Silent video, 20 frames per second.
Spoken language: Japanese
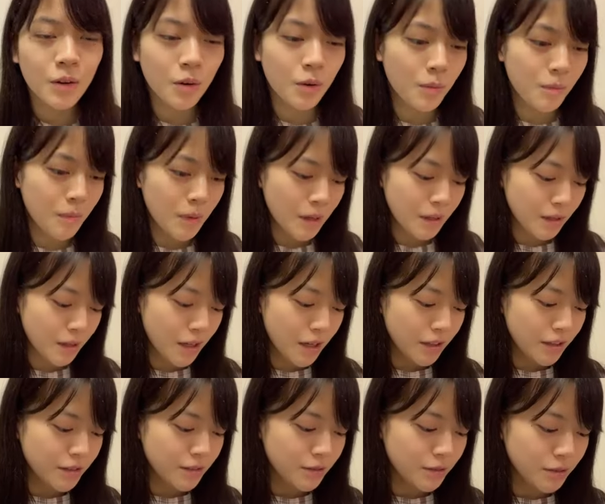本番
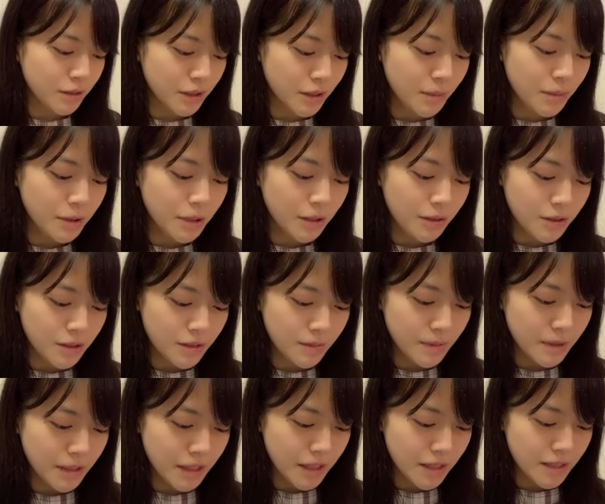がとっても楽し
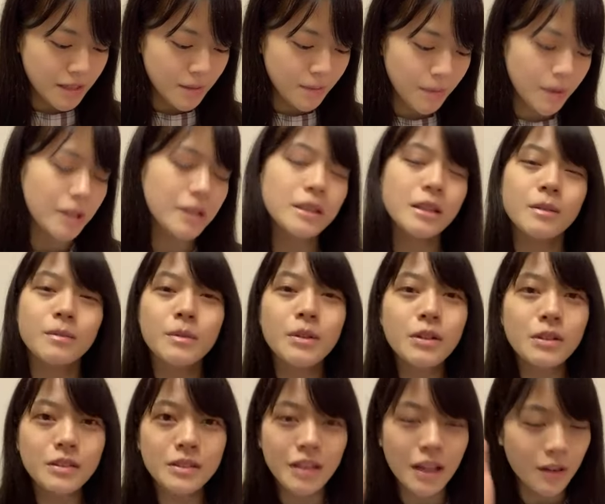みです皆さん
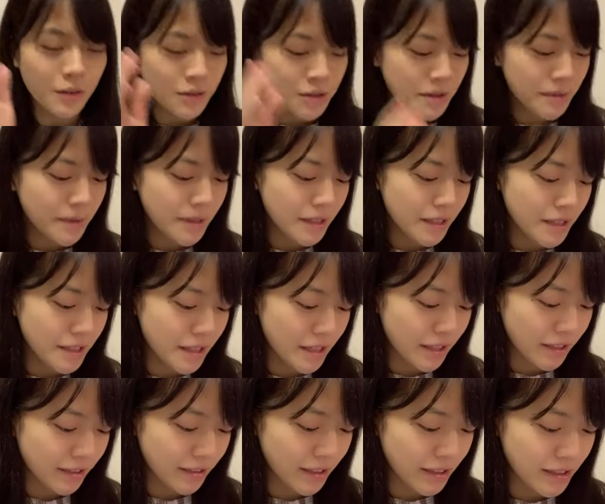も楽しみにして
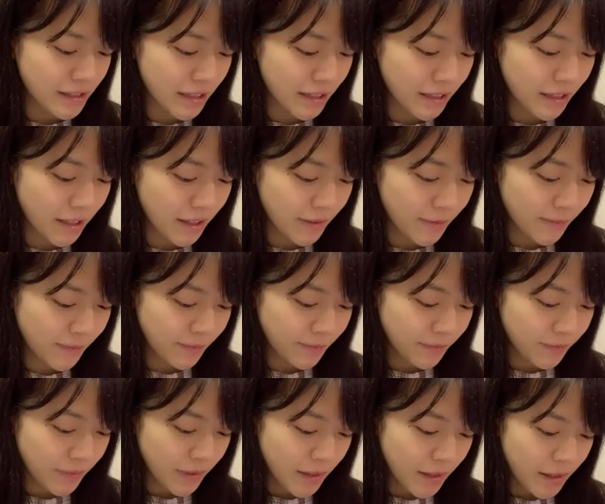てくださいね
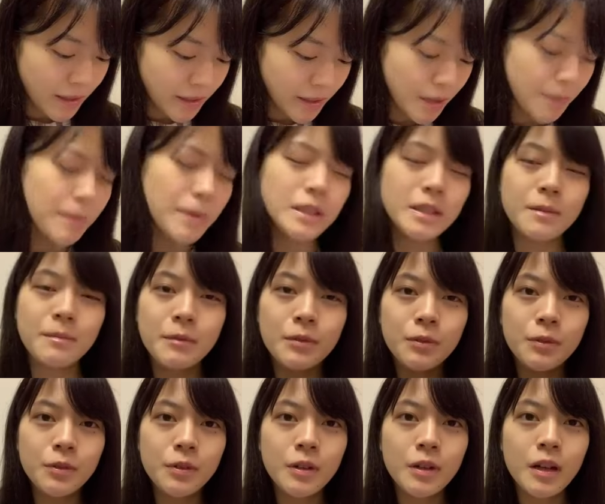やっぱそ
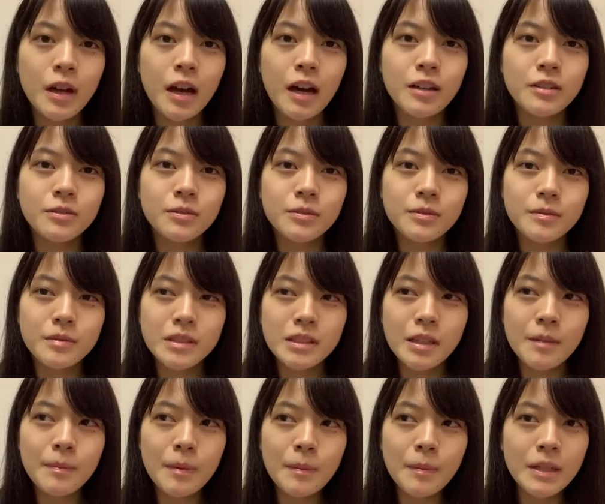のあの
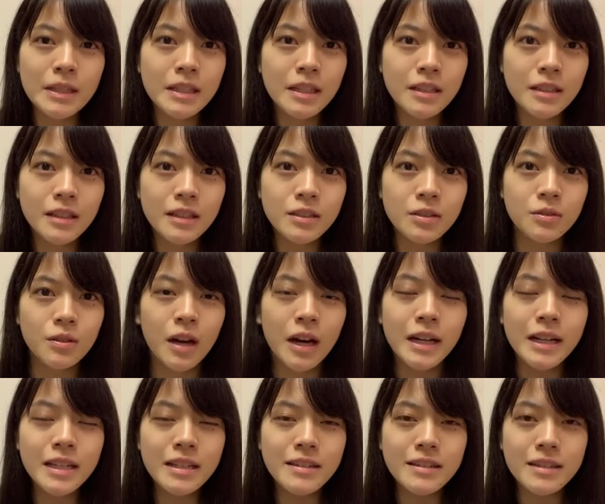やっぱまたねその
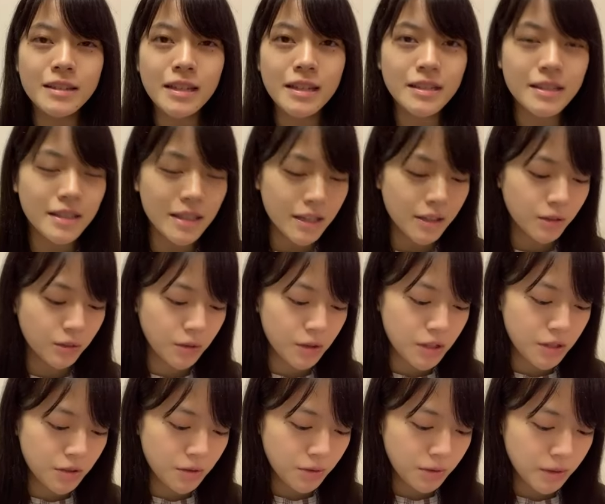ハレンチ先生の
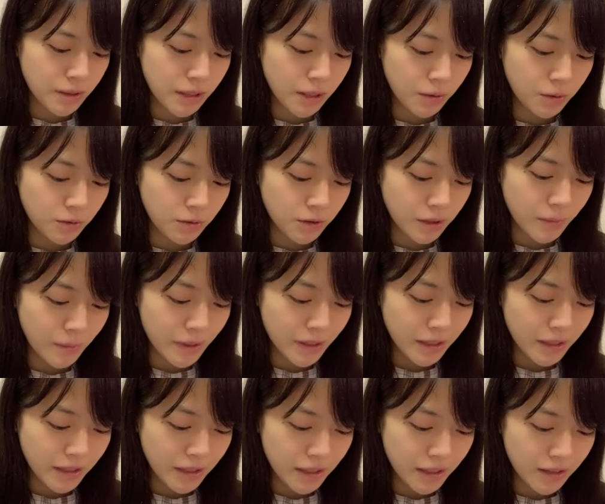衣装を着たことでま
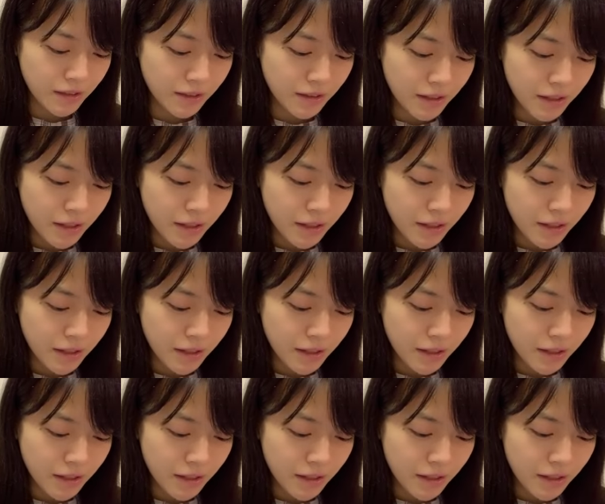たね